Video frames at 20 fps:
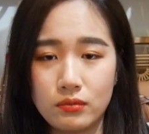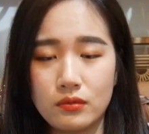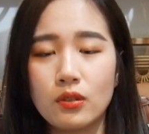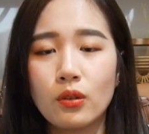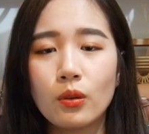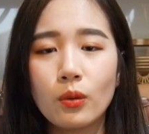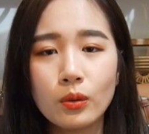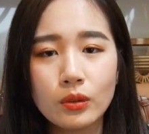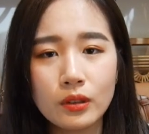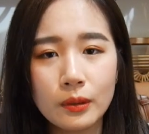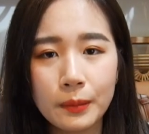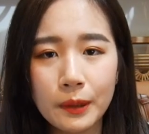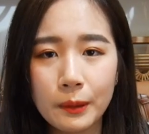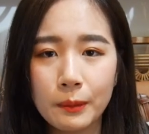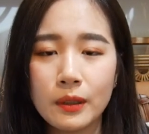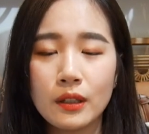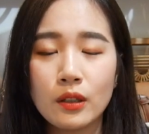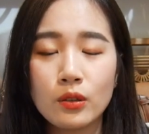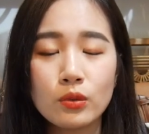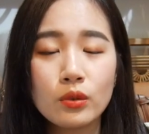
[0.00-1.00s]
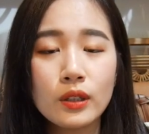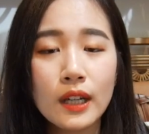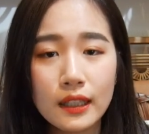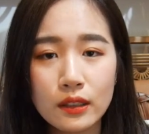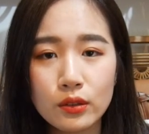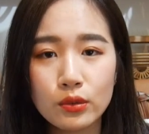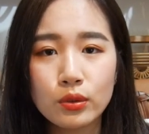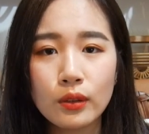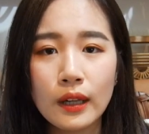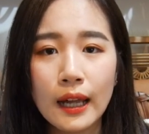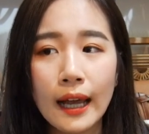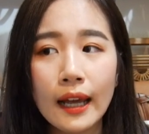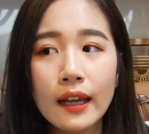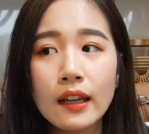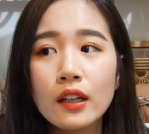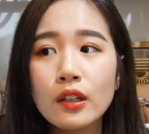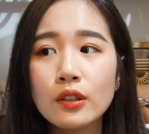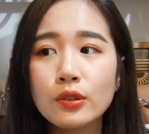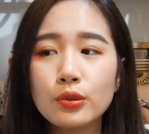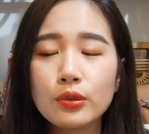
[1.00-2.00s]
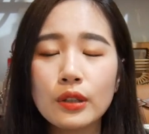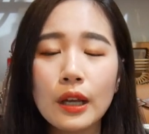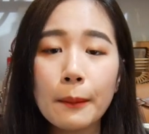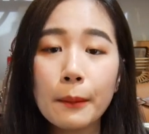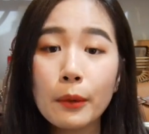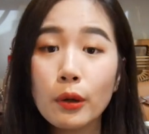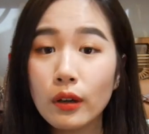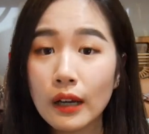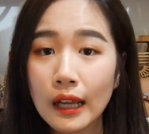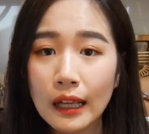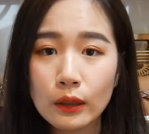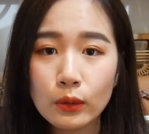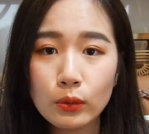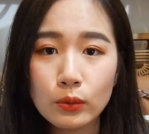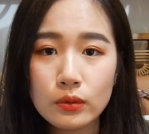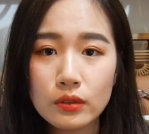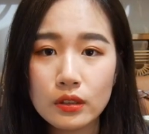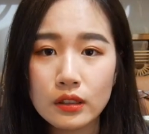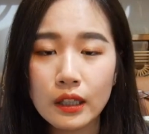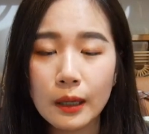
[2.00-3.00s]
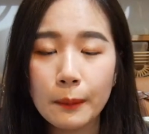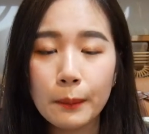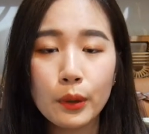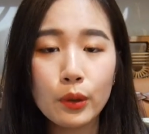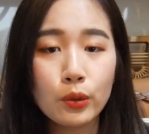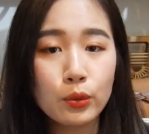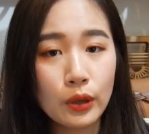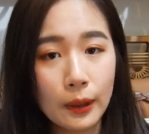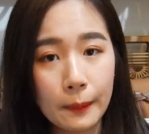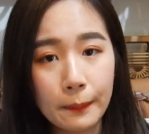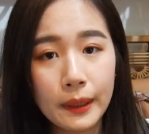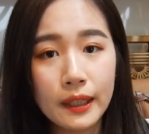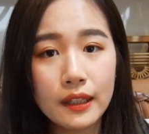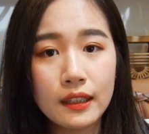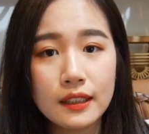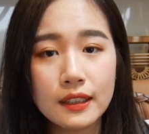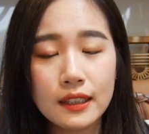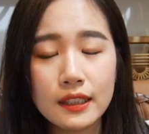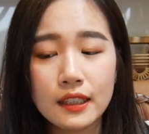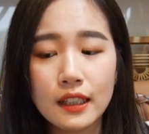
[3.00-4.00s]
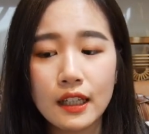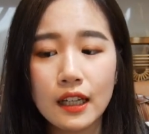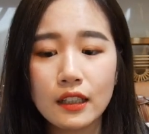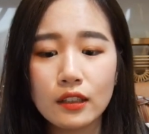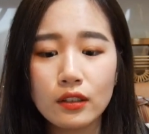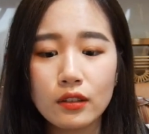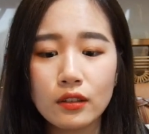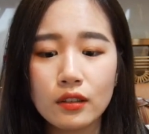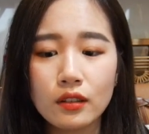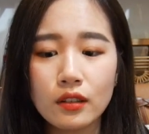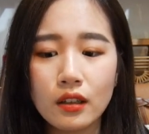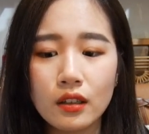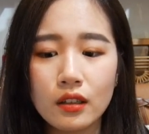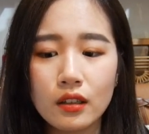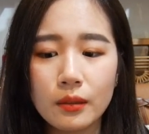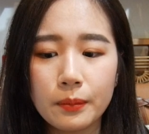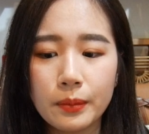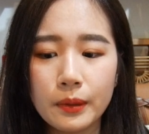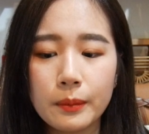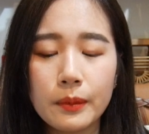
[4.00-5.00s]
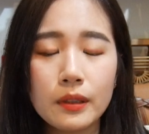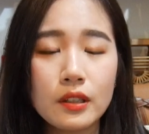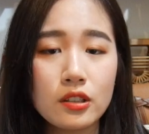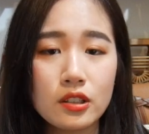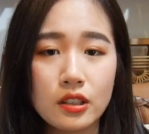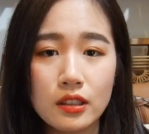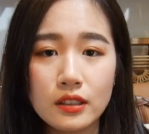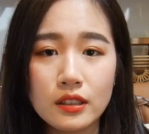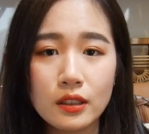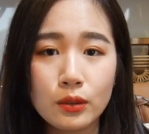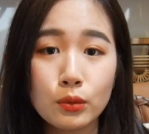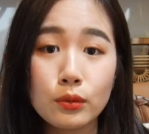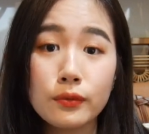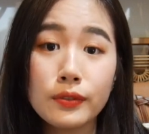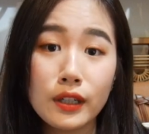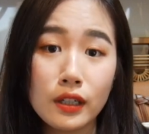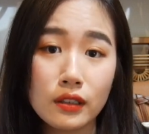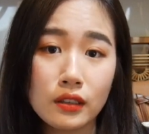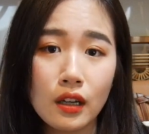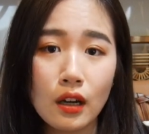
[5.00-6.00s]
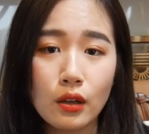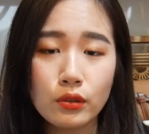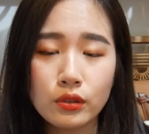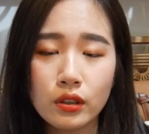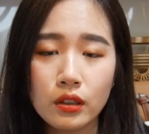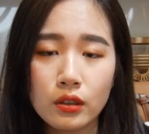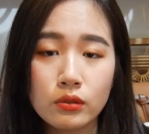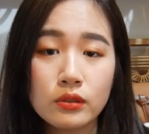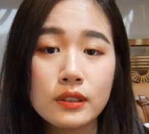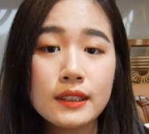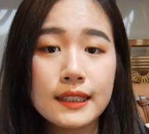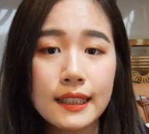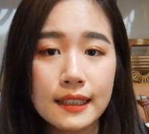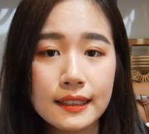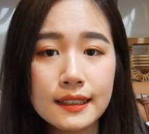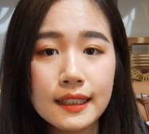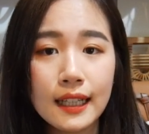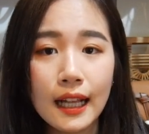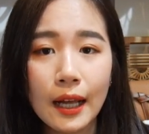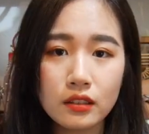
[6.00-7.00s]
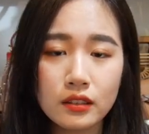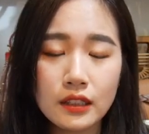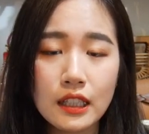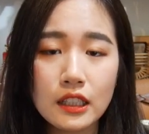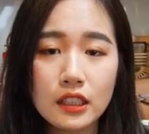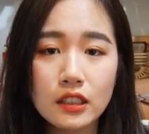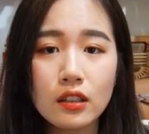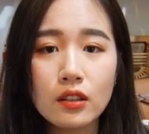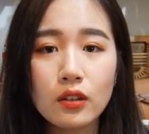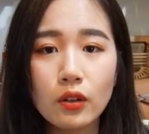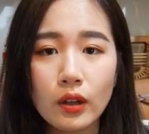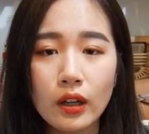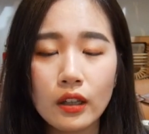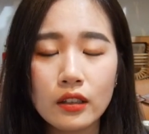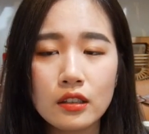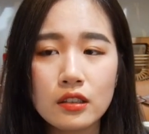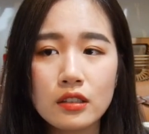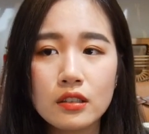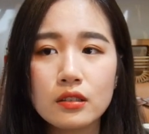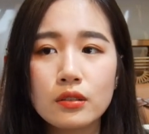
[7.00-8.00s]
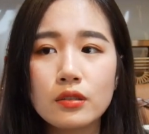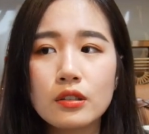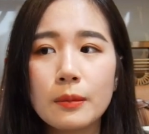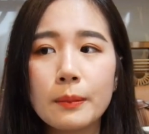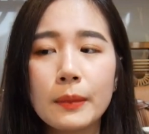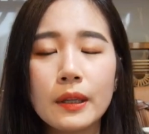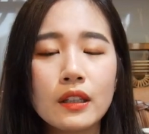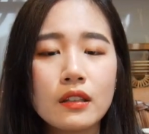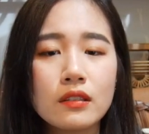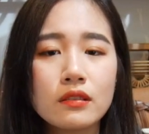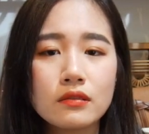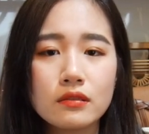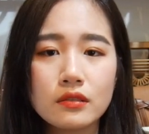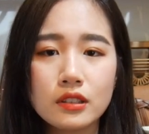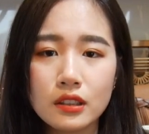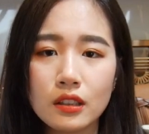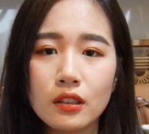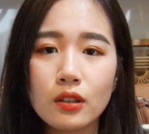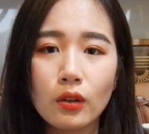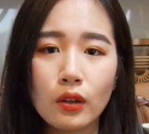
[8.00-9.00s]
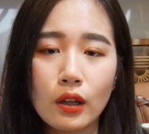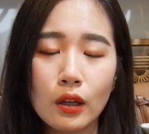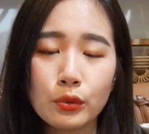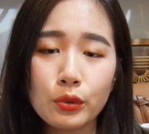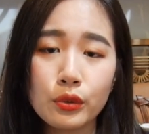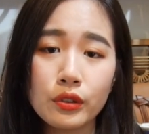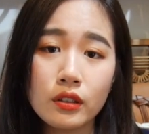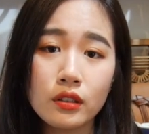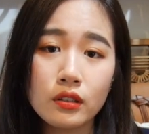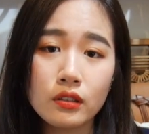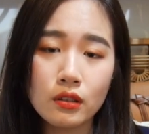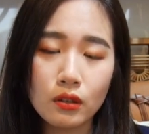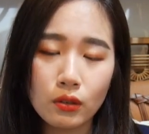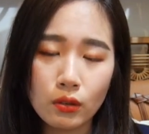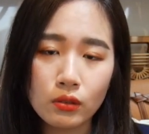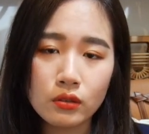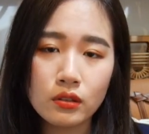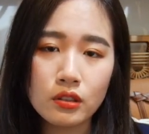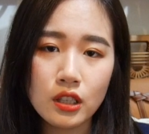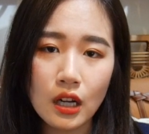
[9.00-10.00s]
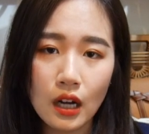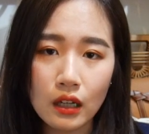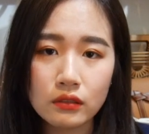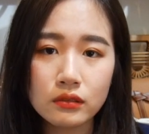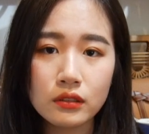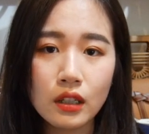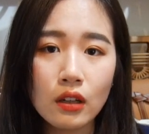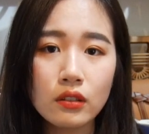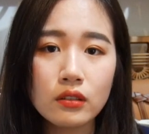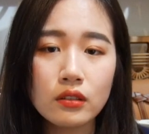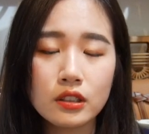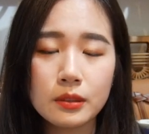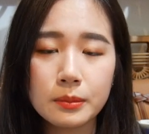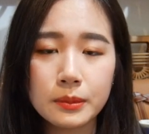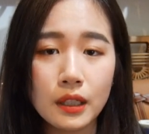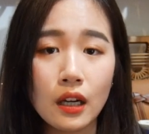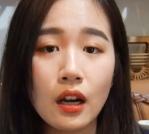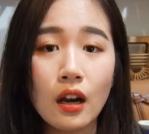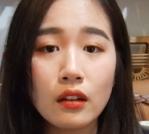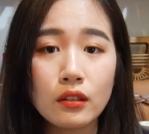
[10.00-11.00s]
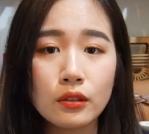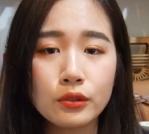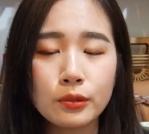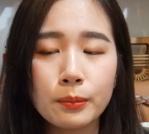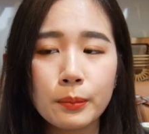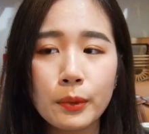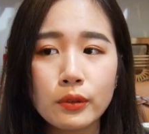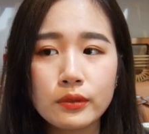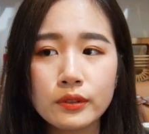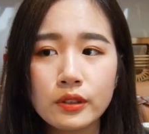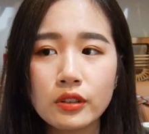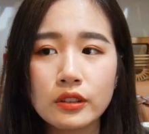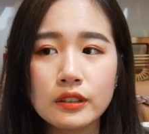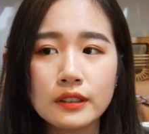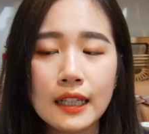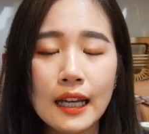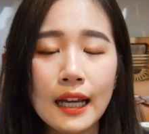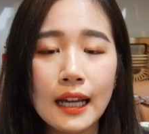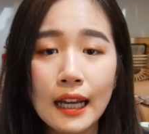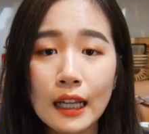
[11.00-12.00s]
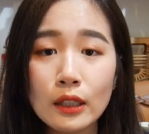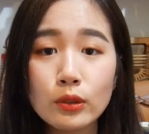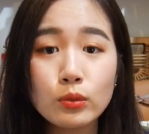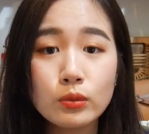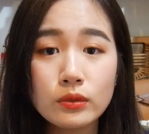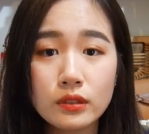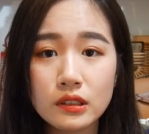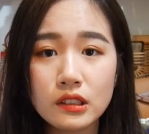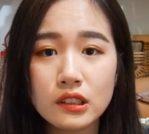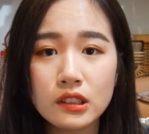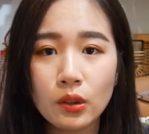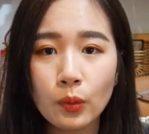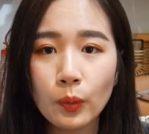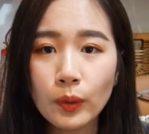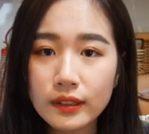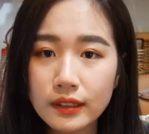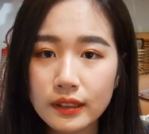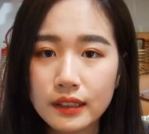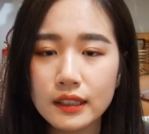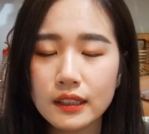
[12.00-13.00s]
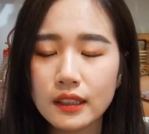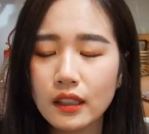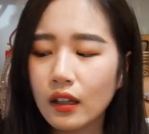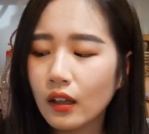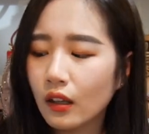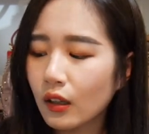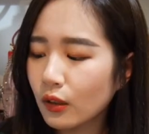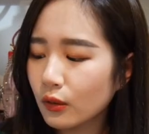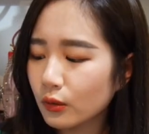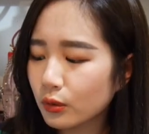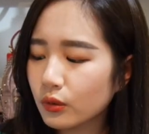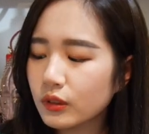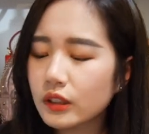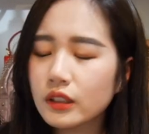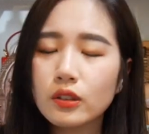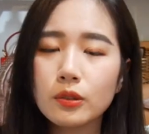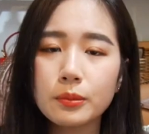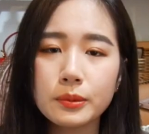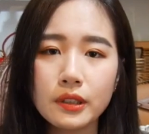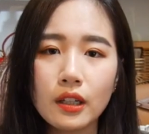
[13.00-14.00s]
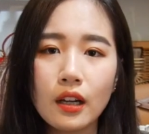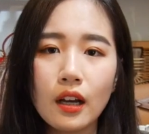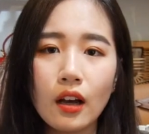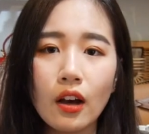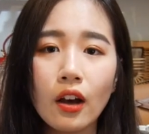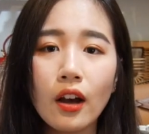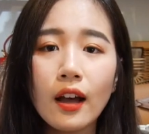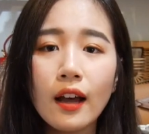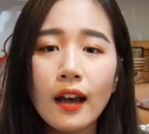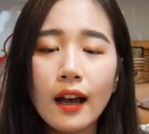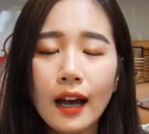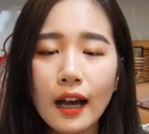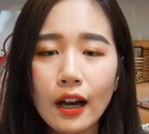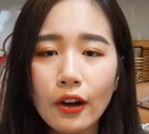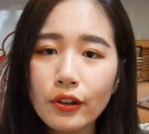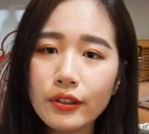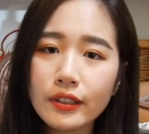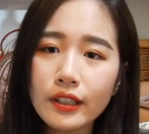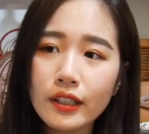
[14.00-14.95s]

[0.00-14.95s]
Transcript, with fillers: 狗狗的便便当中看得出来，就是它没有拉肚子，它没有软便的现象，它的呃便便的成型度非常的好，就很容易捡起来。那这个狗粮呢，证明这个狗粮对你狗狗的肠道呢是比较好的，就没有。造成它拉肚子的这个问题，所以这个比较好。还有一